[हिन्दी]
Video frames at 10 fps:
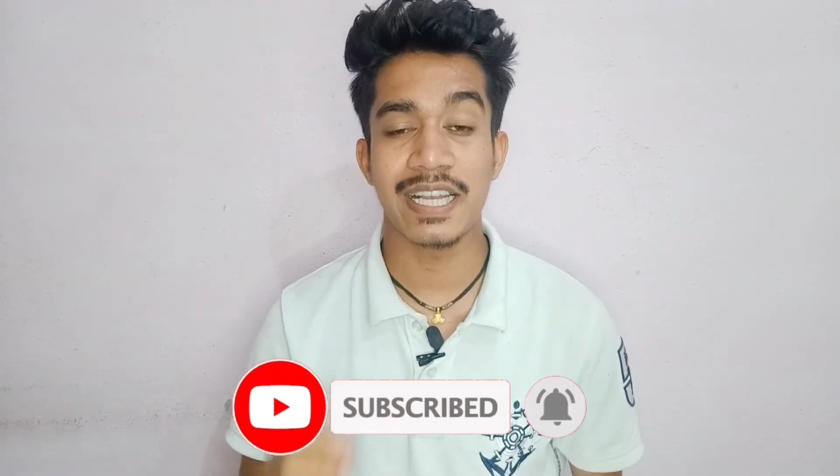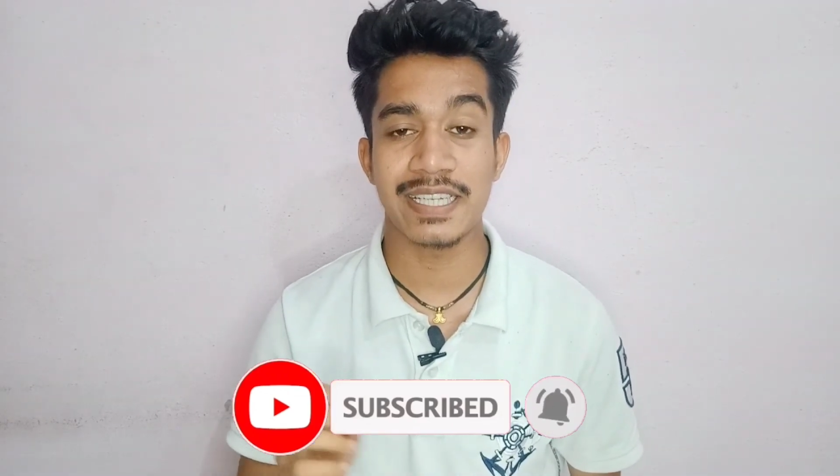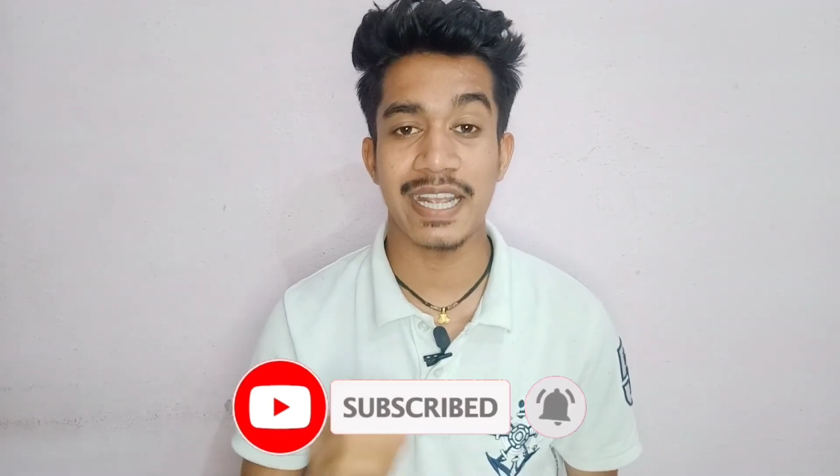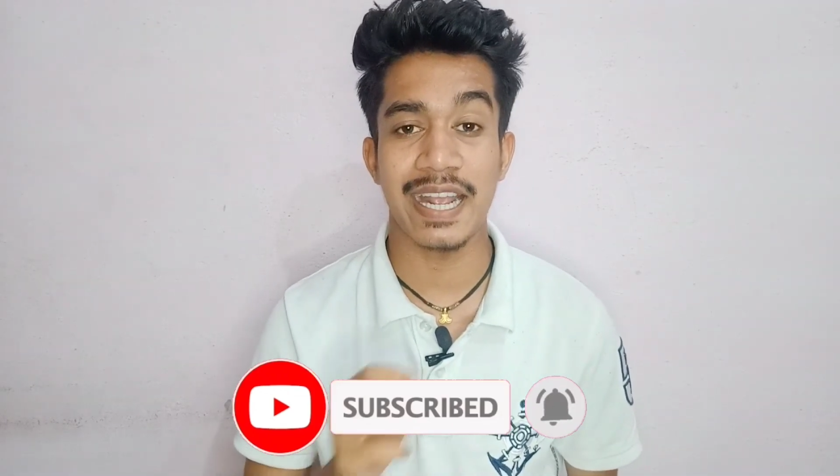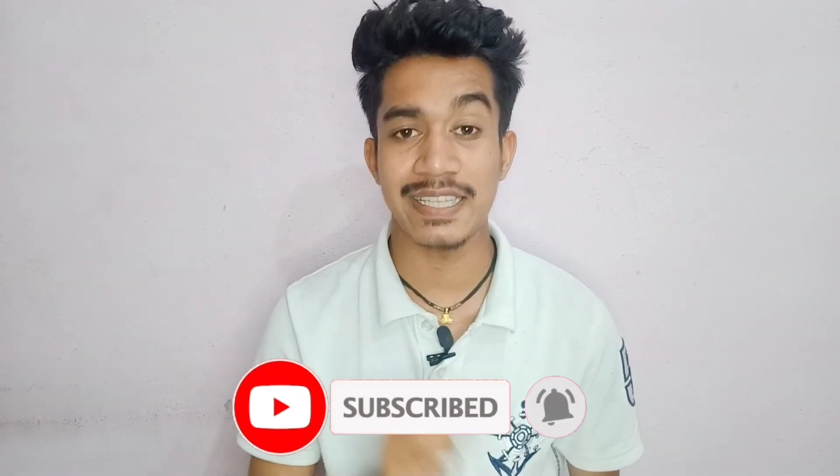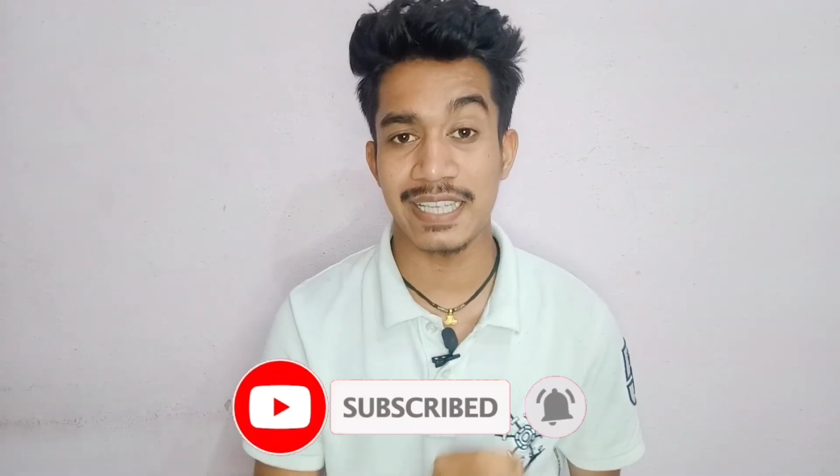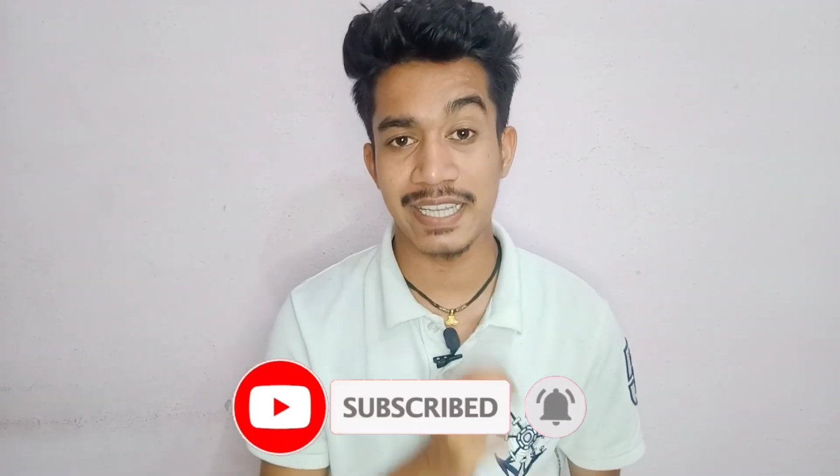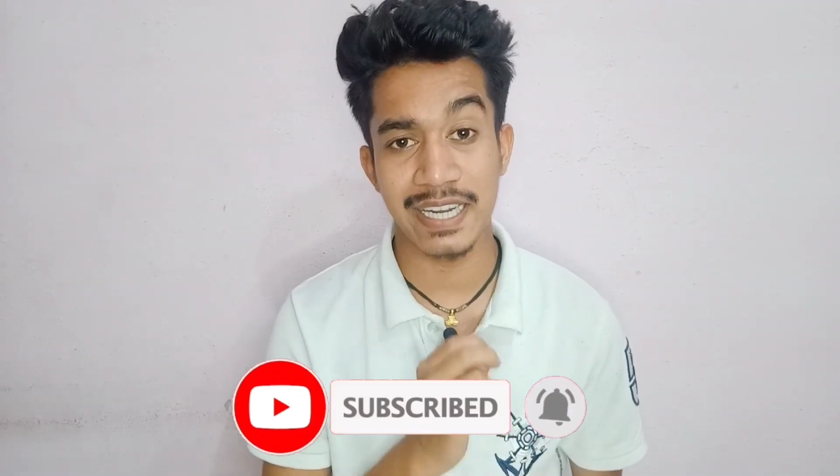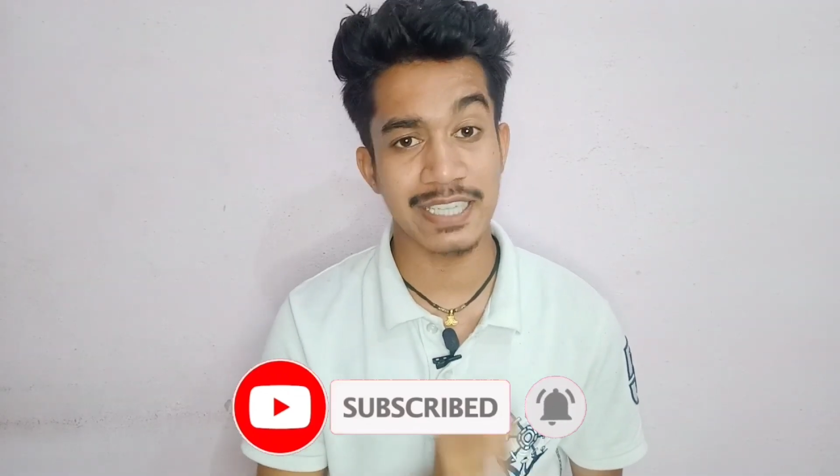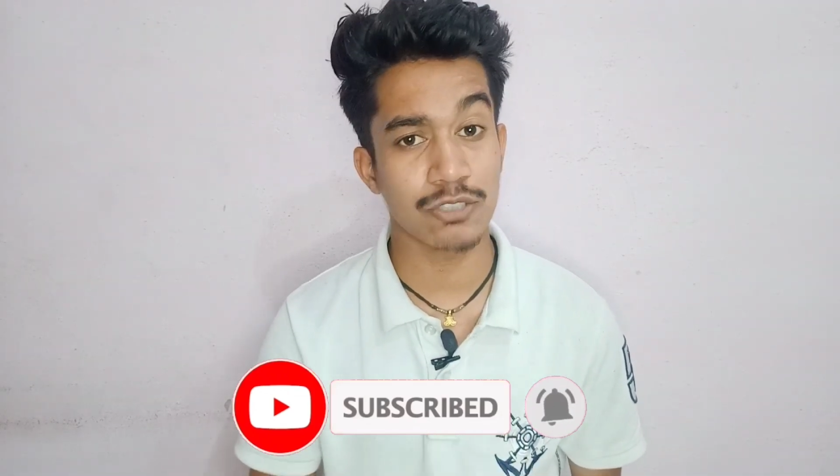ताकि ऐसे
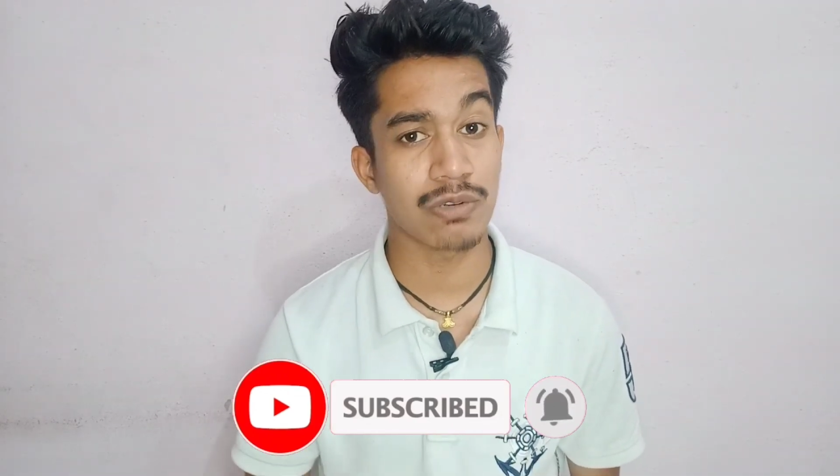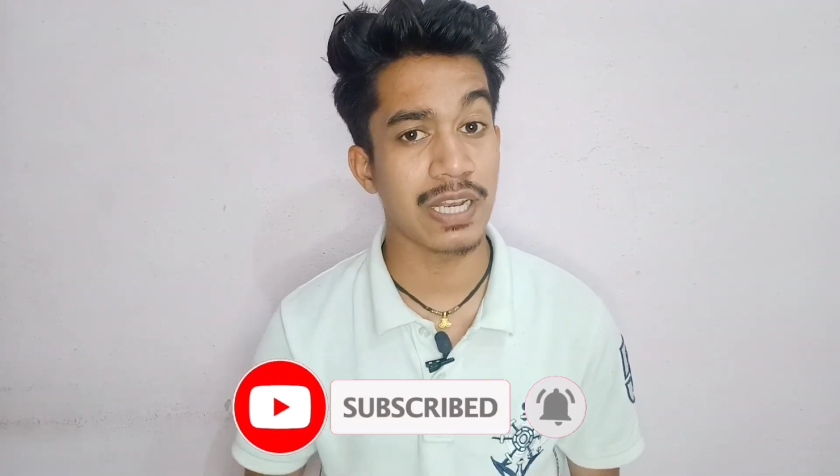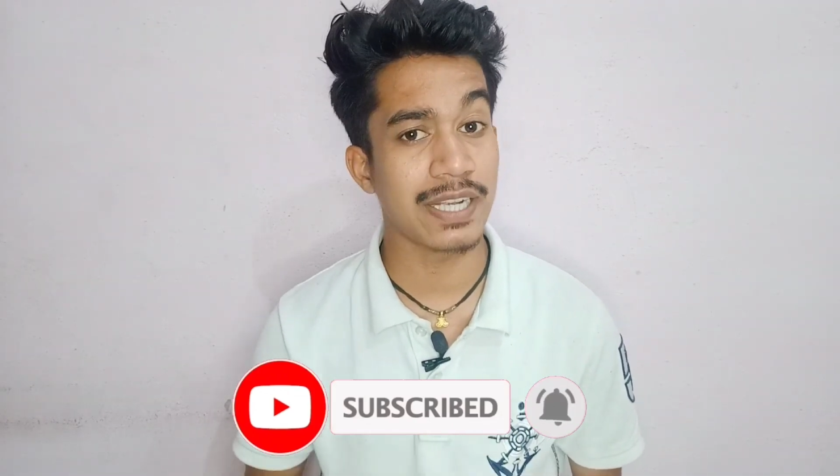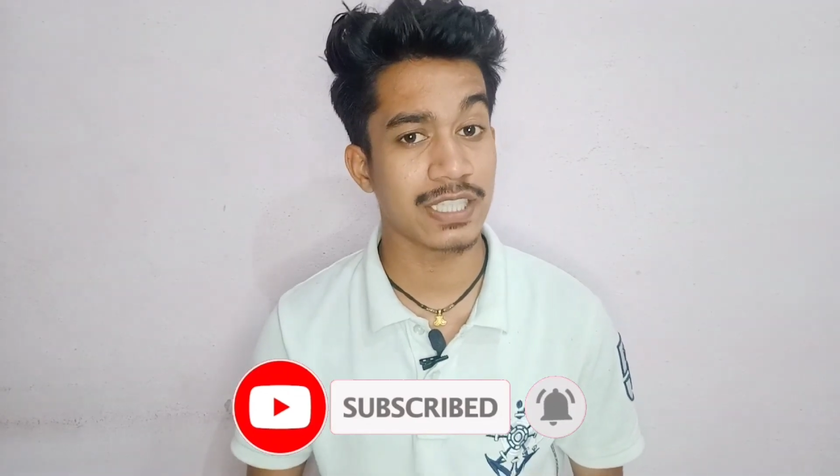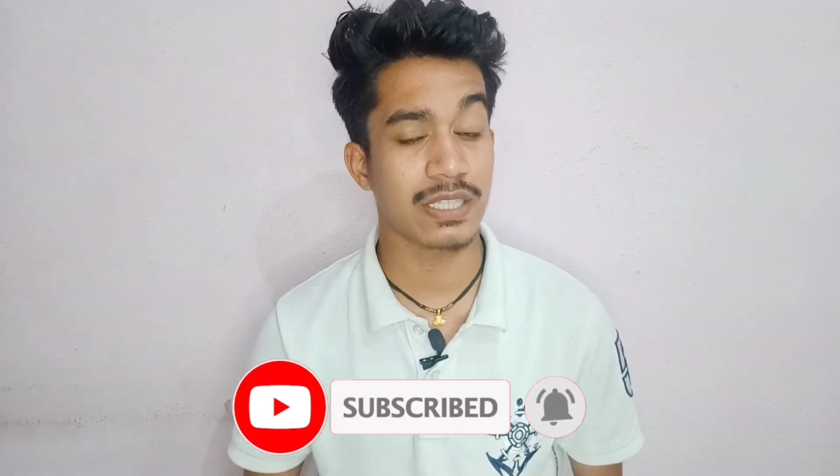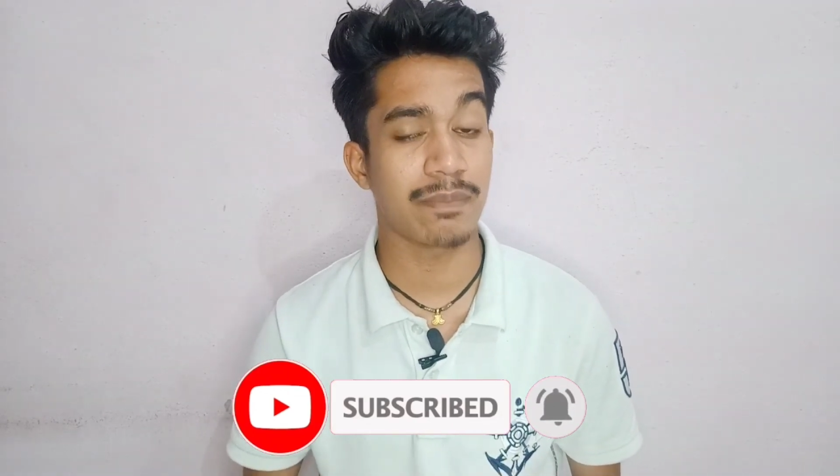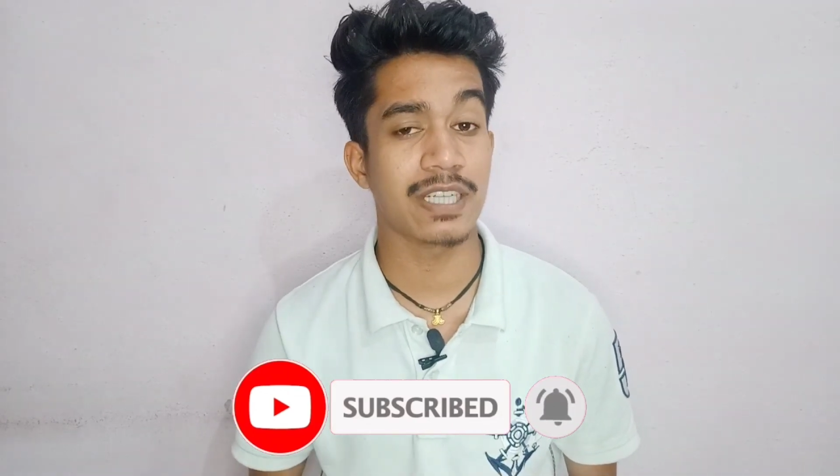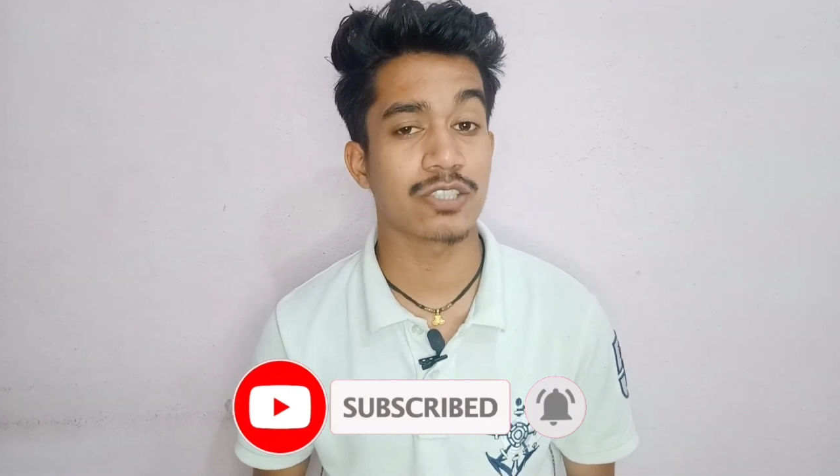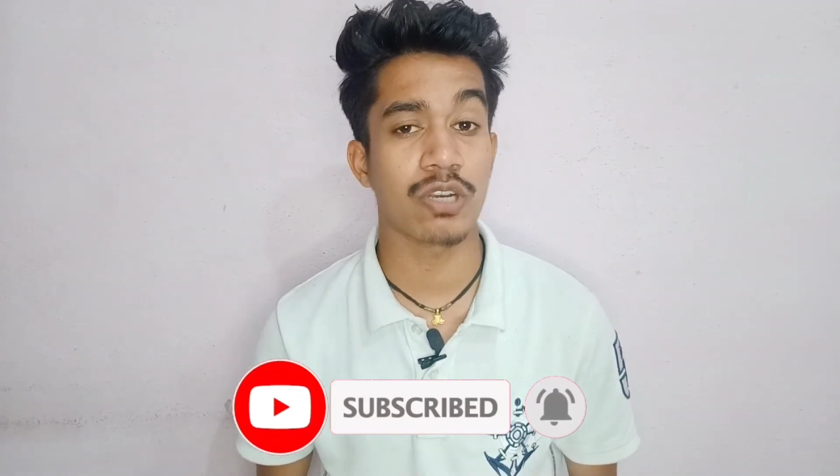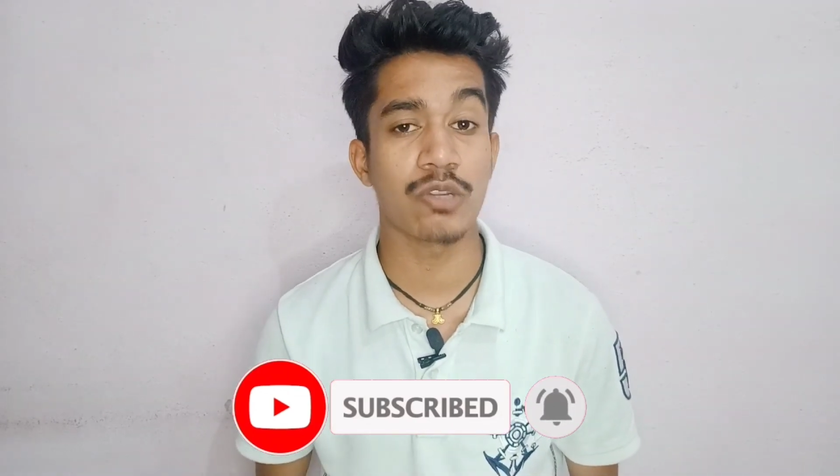क्रिकेट से जुड़े लेटेस्ट
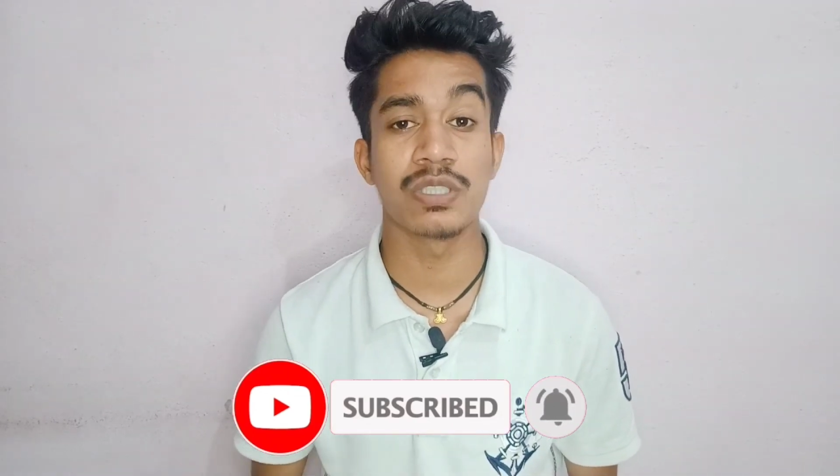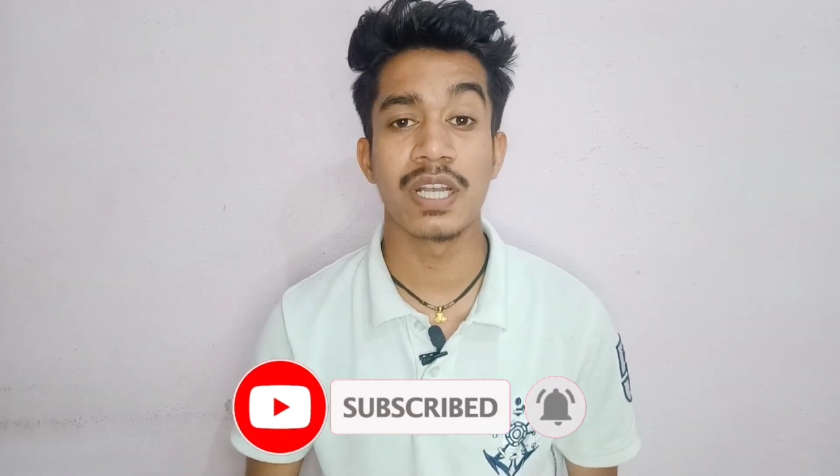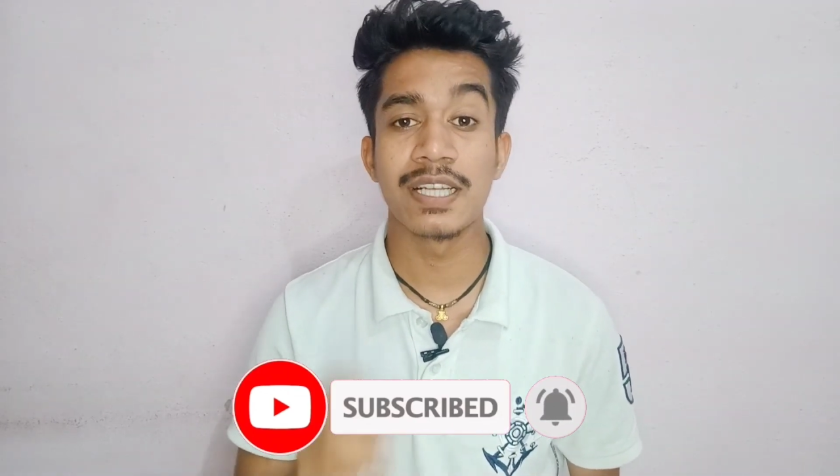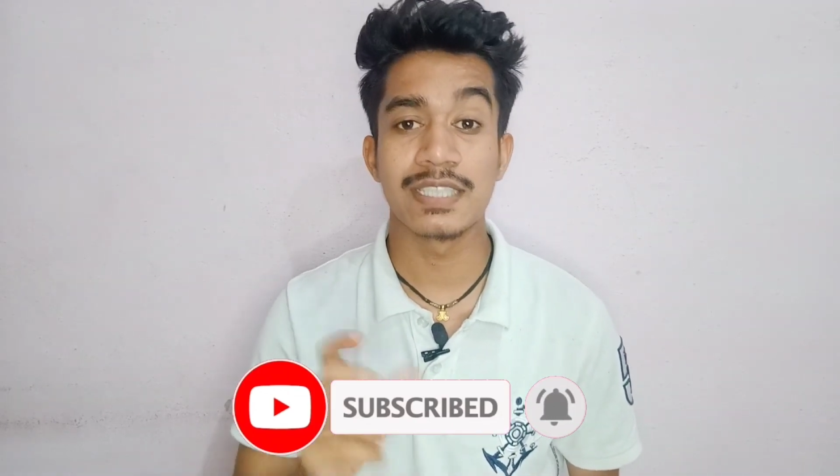अपडेट्स और न्यूज